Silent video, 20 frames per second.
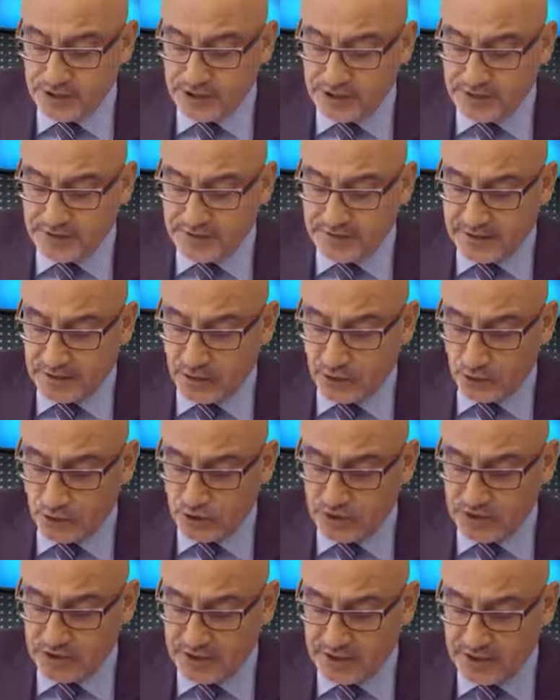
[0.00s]
yılında
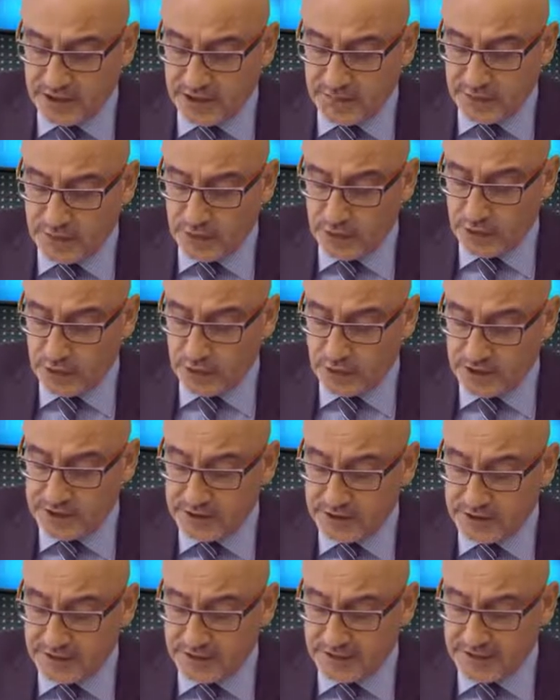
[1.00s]
Tosya'da 2014
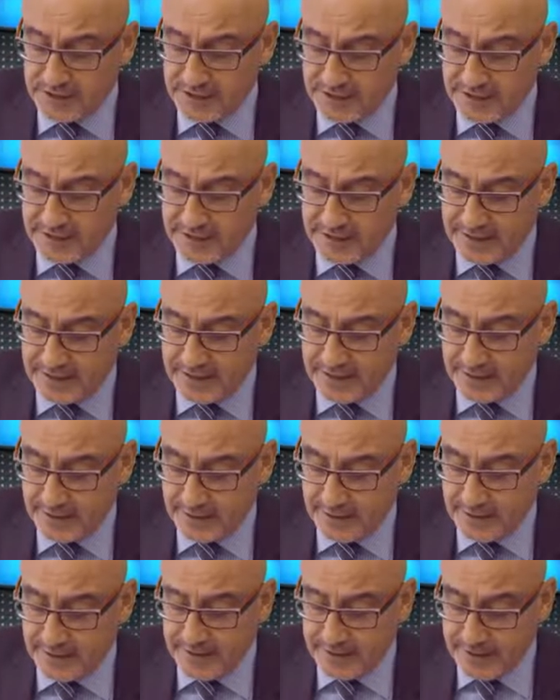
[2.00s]
yılında
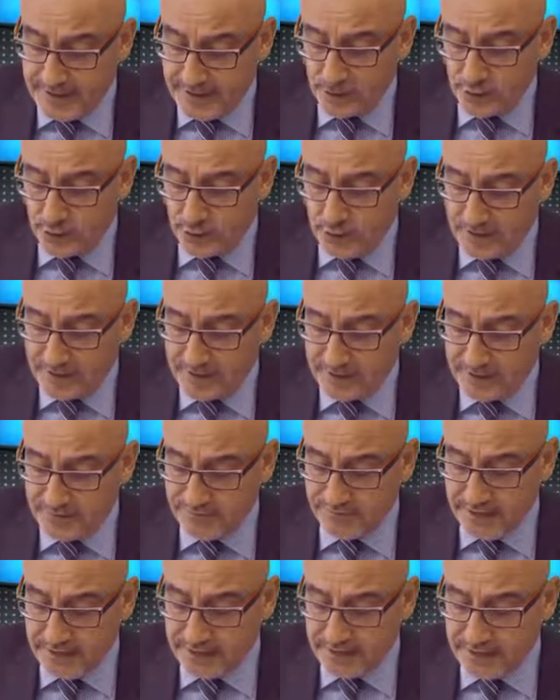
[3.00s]
Seydler'e
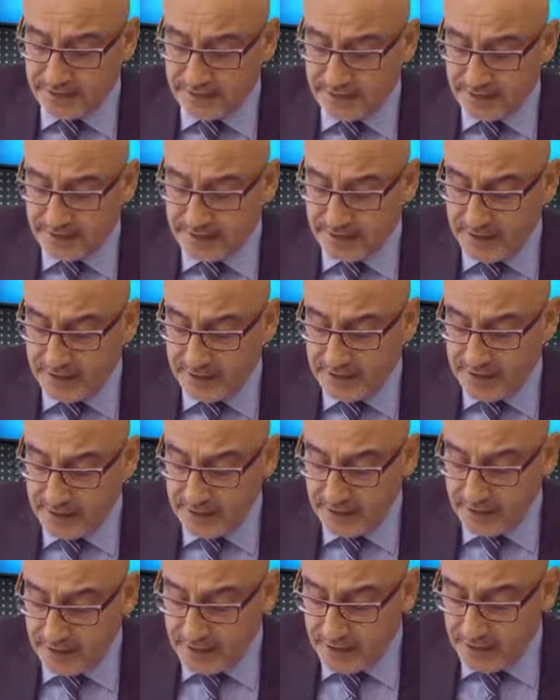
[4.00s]
doğalgaz verdiklerini
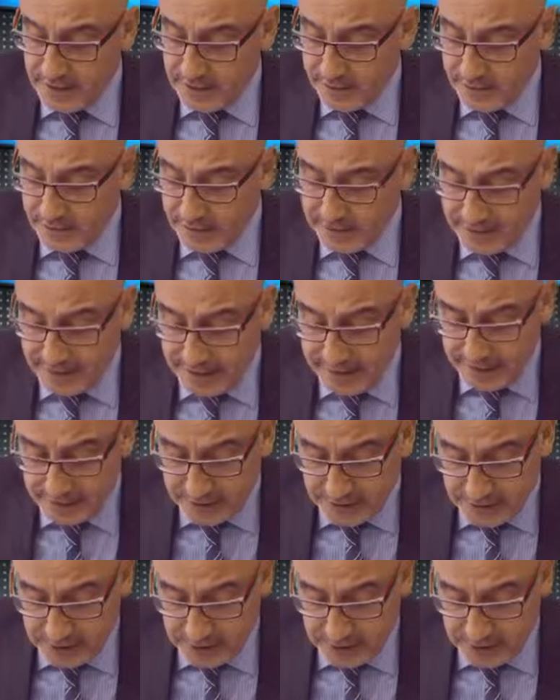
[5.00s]
ifade etti